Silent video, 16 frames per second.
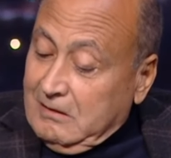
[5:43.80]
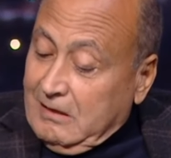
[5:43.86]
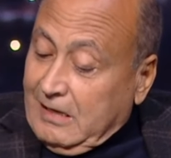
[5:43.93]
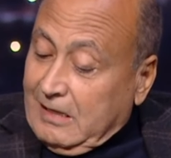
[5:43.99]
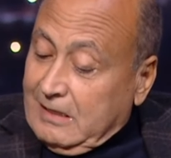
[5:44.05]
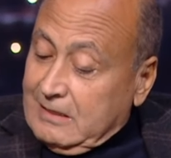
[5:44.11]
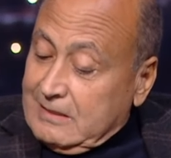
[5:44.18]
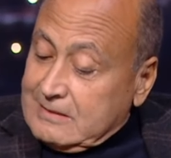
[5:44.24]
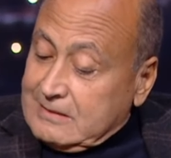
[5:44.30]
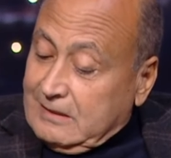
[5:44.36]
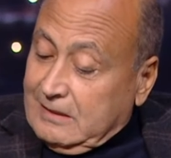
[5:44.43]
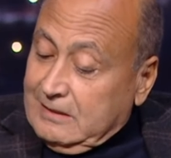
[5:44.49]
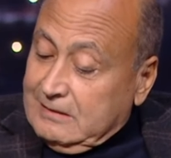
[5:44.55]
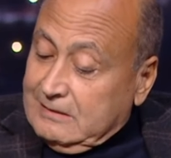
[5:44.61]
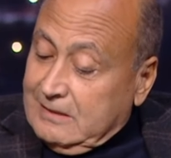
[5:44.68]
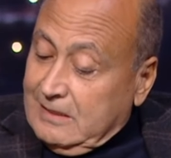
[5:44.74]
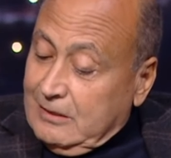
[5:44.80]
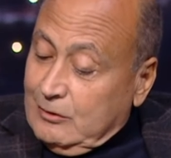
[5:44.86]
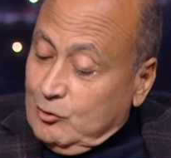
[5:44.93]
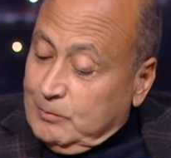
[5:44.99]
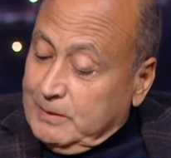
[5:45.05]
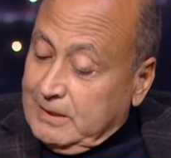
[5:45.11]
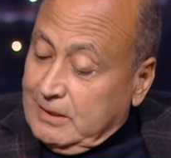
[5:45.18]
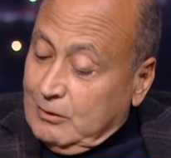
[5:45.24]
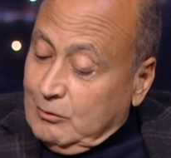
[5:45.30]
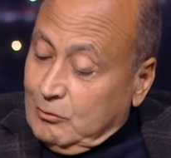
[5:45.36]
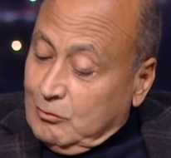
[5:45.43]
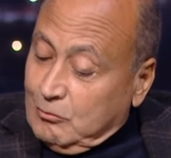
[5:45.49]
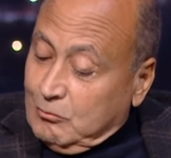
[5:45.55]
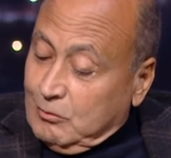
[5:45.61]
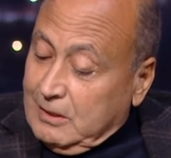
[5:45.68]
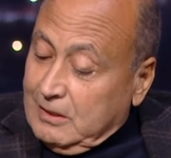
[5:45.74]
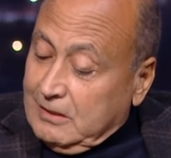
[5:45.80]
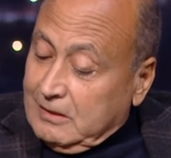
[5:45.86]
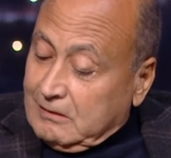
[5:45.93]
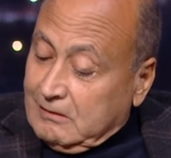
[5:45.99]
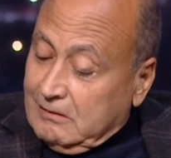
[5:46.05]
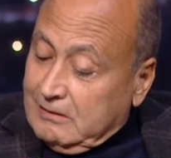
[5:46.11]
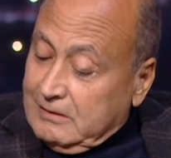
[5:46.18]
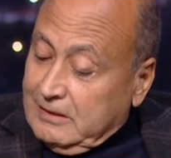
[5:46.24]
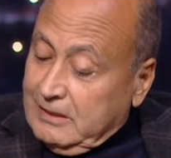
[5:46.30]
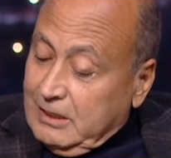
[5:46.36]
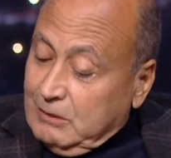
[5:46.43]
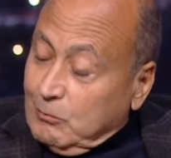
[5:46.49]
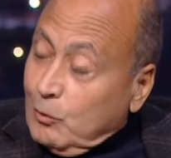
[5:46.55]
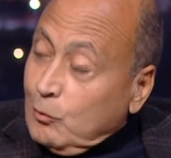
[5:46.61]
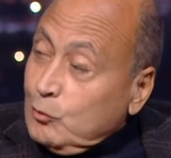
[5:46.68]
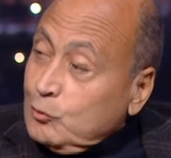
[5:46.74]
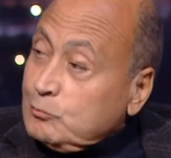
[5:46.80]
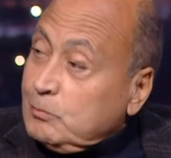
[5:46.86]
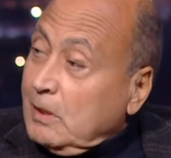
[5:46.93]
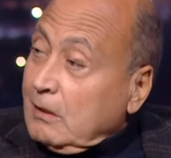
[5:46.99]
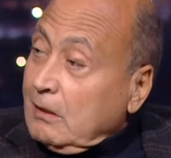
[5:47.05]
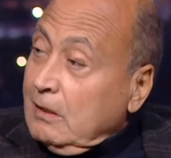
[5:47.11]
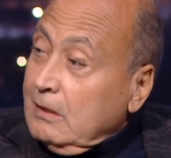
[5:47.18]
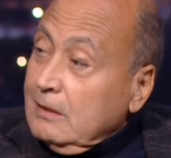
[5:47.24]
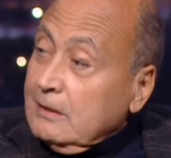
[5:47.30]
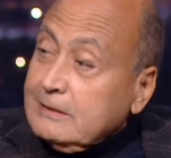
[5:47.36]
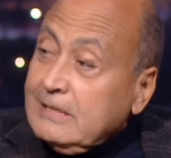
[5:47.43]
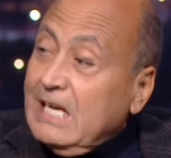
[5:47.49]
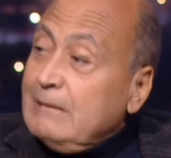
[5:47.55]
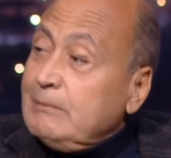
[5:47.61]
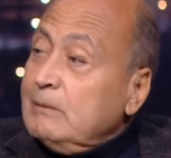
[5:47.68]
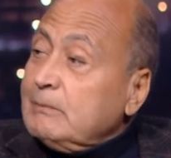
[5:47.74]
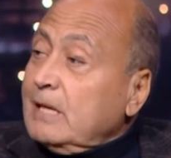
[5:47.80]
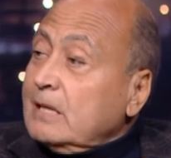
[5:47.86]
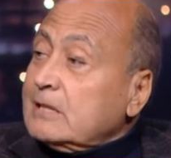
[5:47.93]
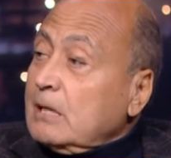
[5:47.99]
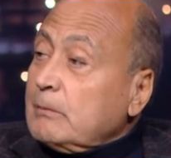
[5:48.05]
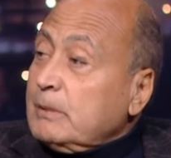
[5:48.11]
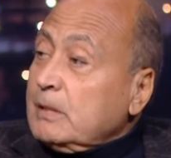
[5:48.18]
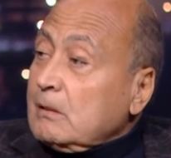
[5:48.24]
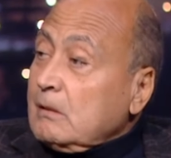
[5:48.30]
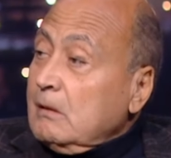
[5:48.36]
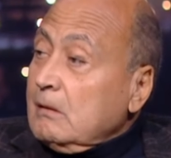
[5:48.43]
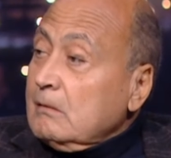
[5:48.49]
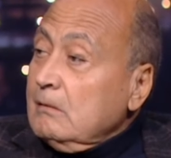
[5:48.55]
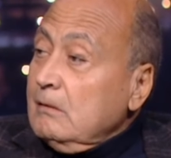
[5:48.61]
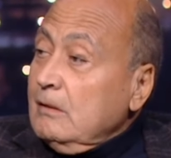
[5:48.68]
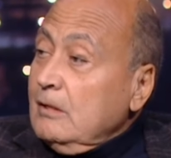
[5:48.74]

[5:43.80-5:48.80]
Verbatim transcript: على الصعيد ده اللوبي اللي هو الايراني اللي موجود بره ده اللي بيمنع ضرب ايران